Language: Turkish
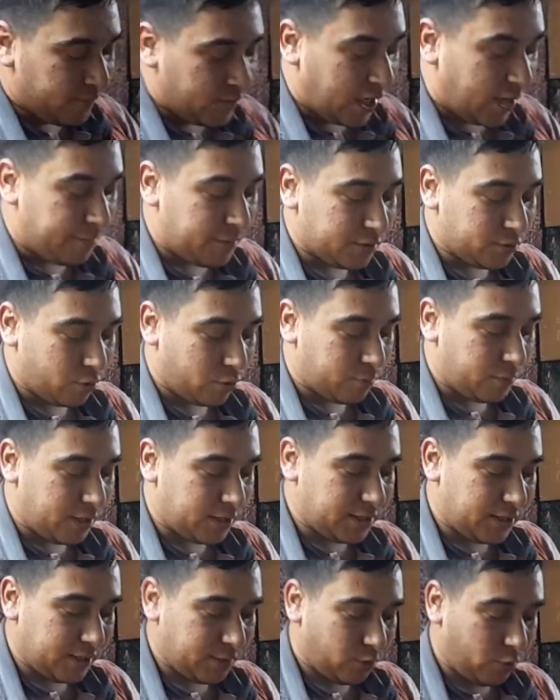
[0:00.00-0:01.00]
Ama
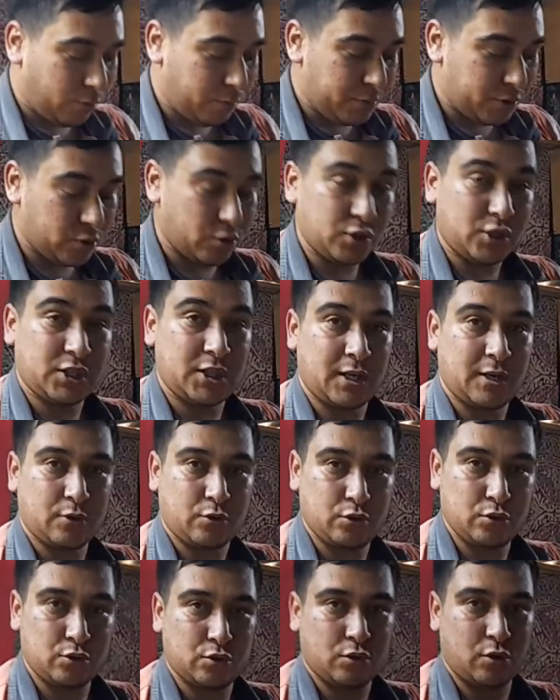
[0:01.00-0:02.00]
normalde 11-12 tane
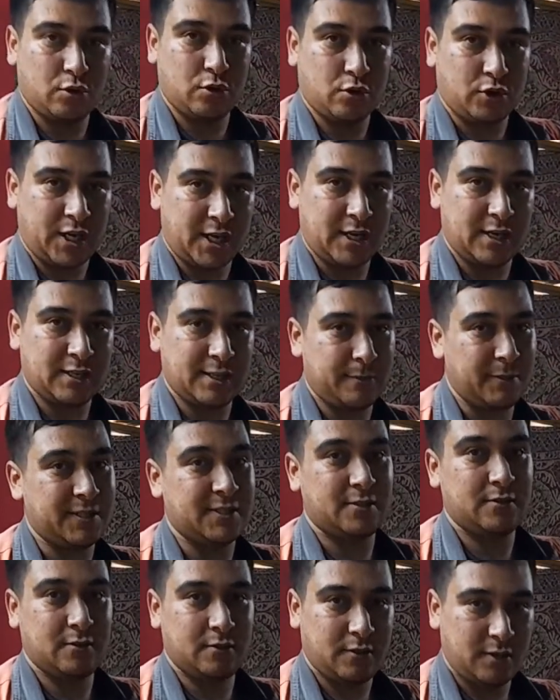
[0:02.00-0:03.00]
kuyruğu oluyor. genelde.
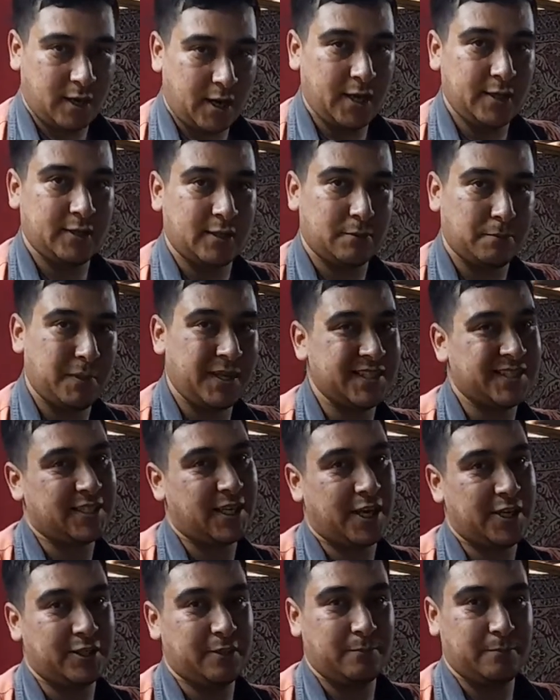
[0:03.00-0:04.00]
Açmıyor uçarken Aynen, değil ben mi?
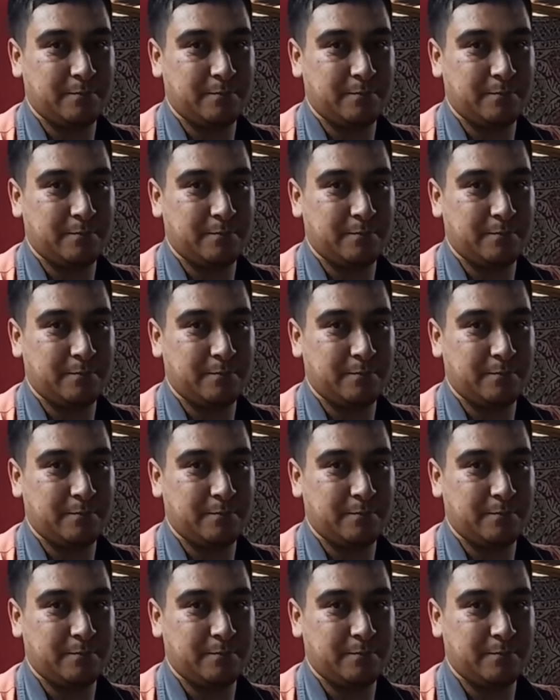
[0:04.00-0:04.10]
saydım.